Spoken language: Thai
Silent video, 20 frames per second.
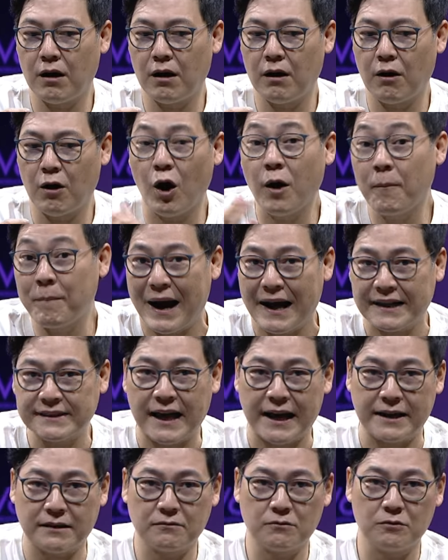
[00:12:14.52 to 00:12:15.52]
ห้องผ่าตั
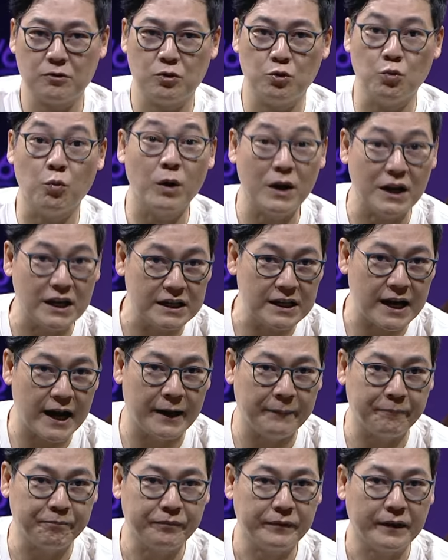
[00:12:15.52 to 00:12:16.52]
ดอยู่บนเรือ
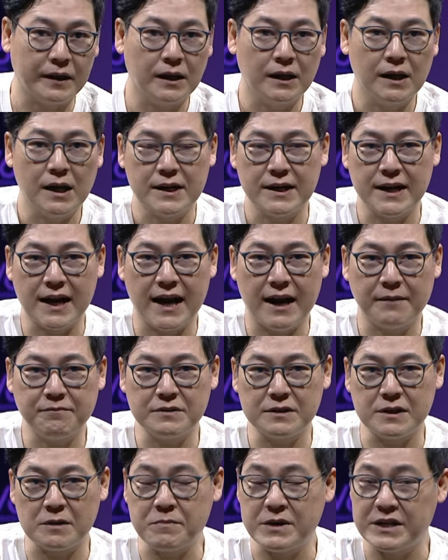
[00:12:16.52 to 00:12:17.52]
นะครับ
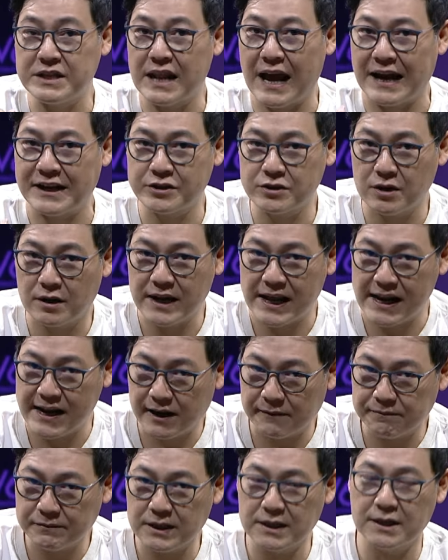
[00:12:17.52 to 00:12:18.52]
จะมีลานจอดเฮลิค
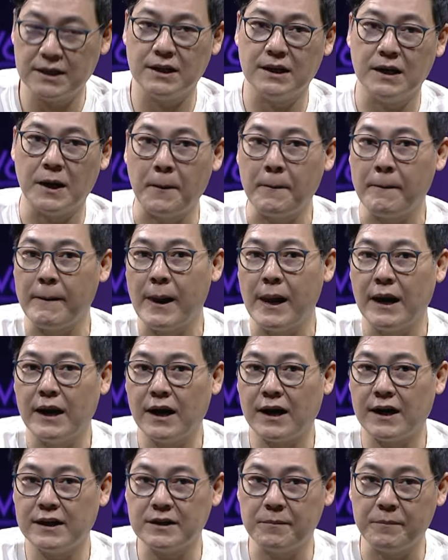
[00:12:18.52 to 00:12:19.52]
อปเตอร์ แล้ว
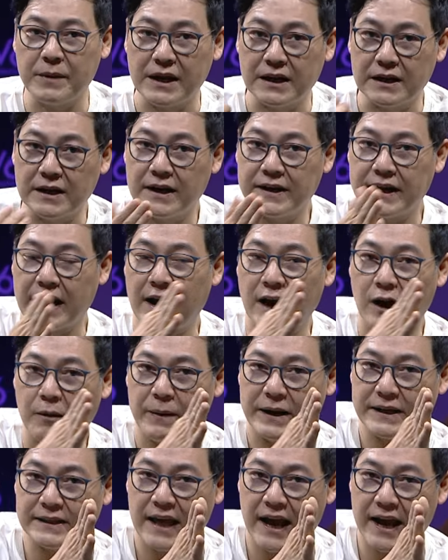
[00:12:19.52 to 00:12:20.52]
ก็จะมีเรือเนี่ยเข้าไป
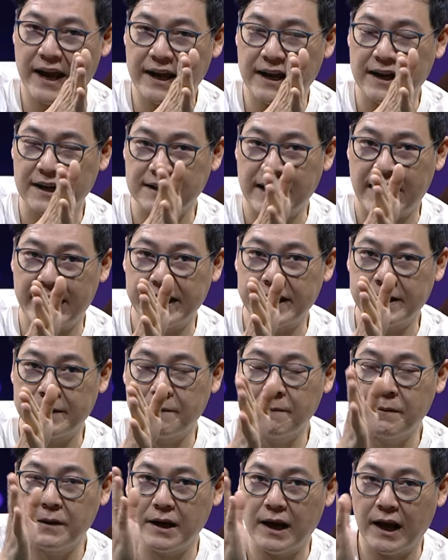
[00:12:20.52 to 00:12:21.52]
ใต้ข้างใน
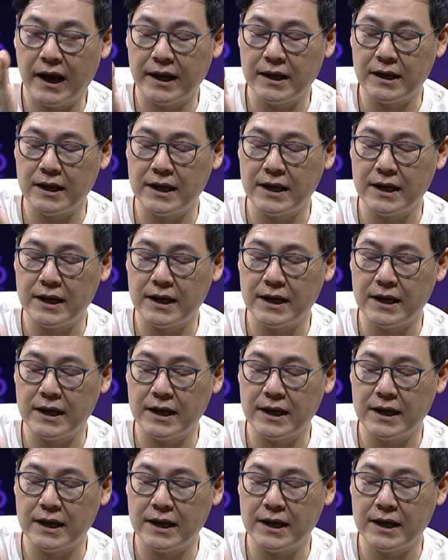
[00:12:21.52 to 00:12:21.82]
เพื่อให้